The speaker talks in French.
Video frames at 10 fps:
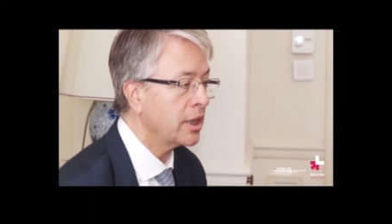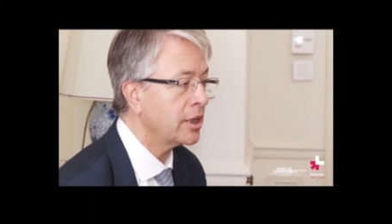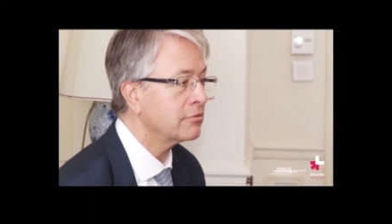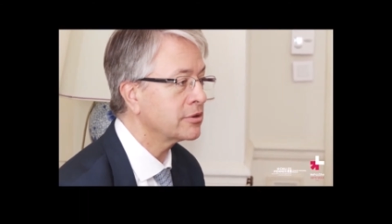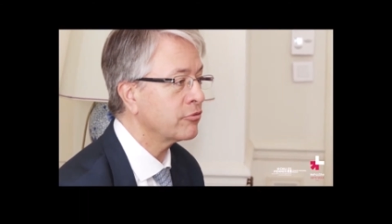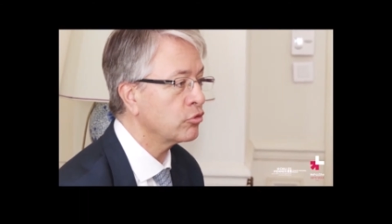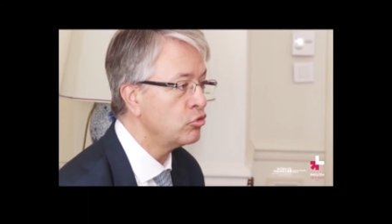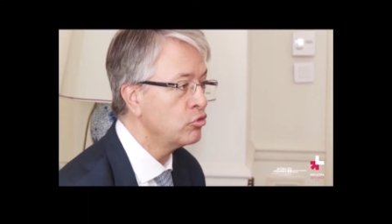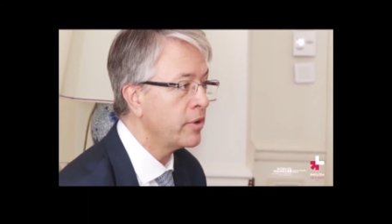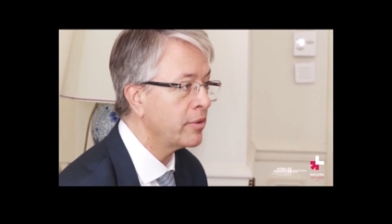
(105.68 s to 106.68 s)
nous avions
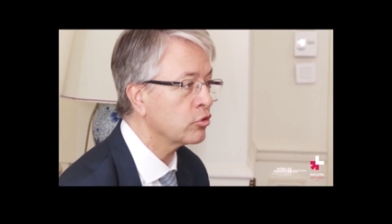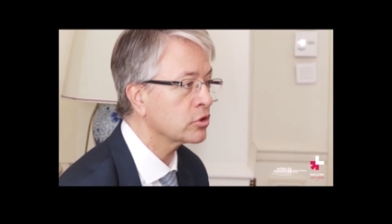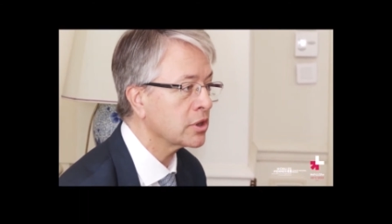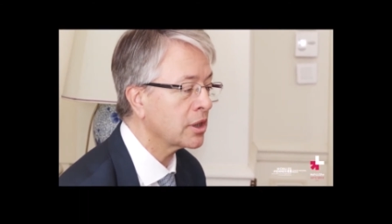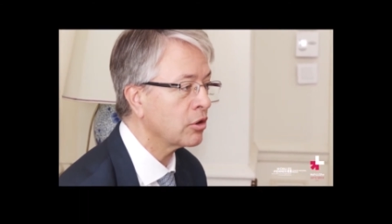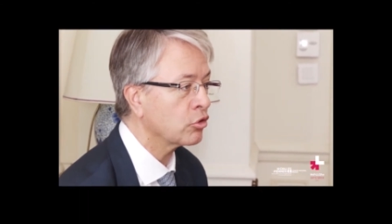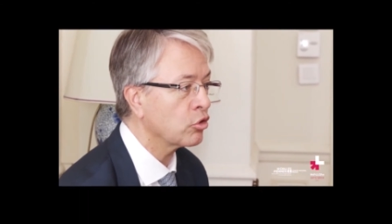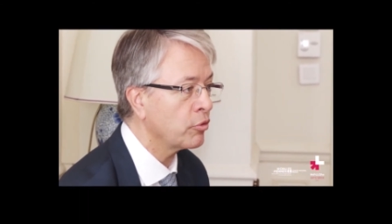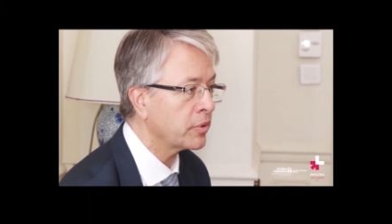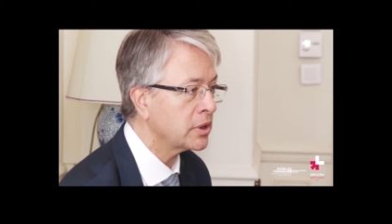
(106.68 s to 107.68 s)
nous-mêmes au sein de
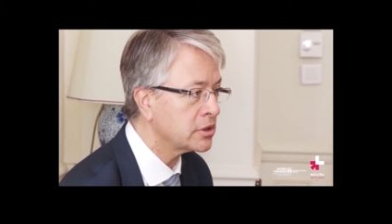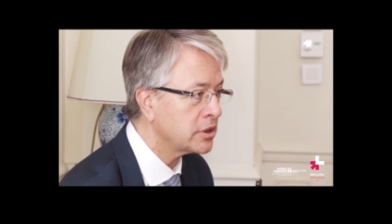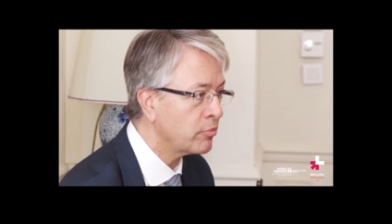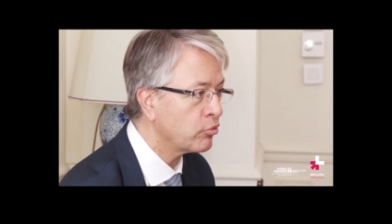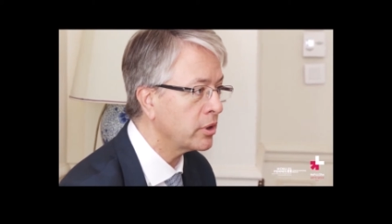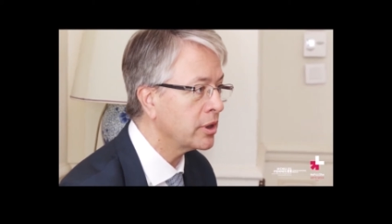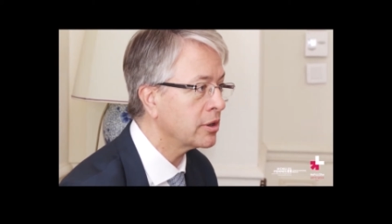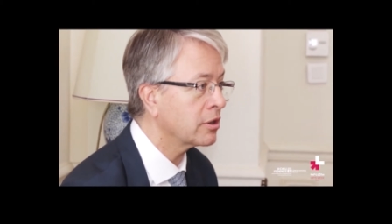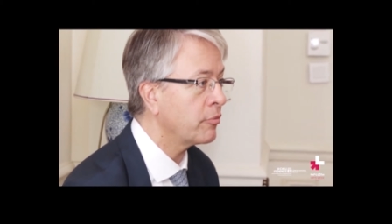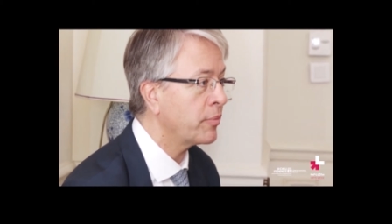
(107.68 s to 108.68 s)
l'entreprise déployé
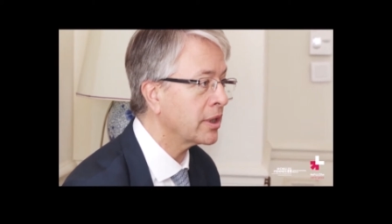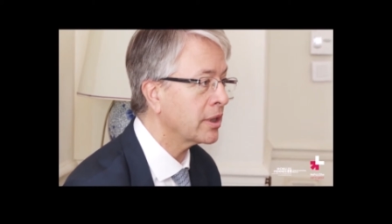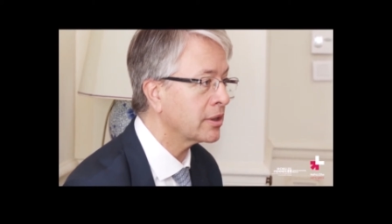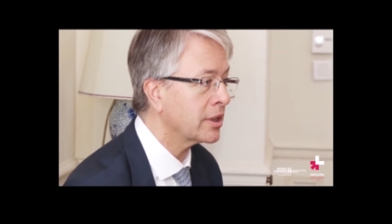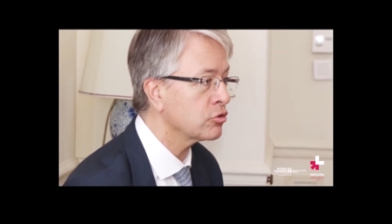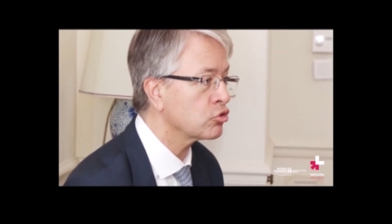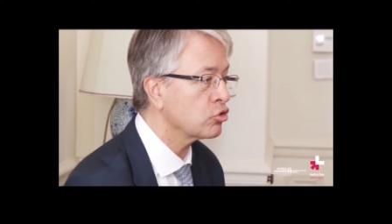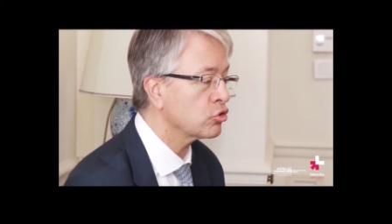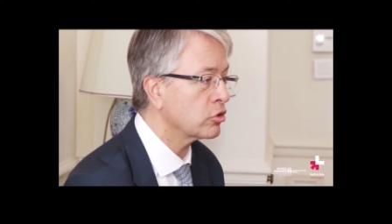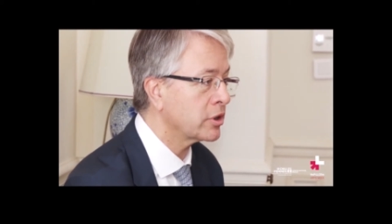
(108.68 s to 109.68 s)
une campagne interne
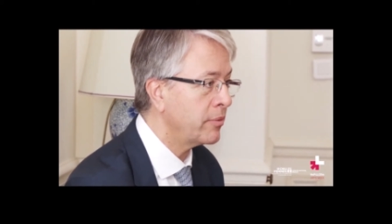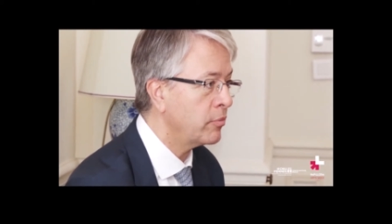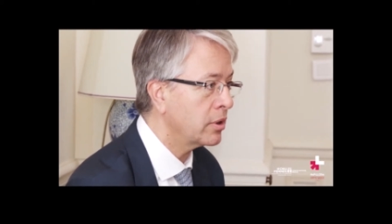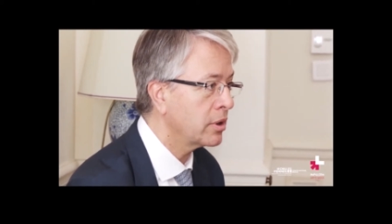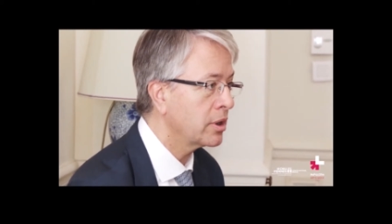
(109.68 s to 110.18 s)
sur ce thème,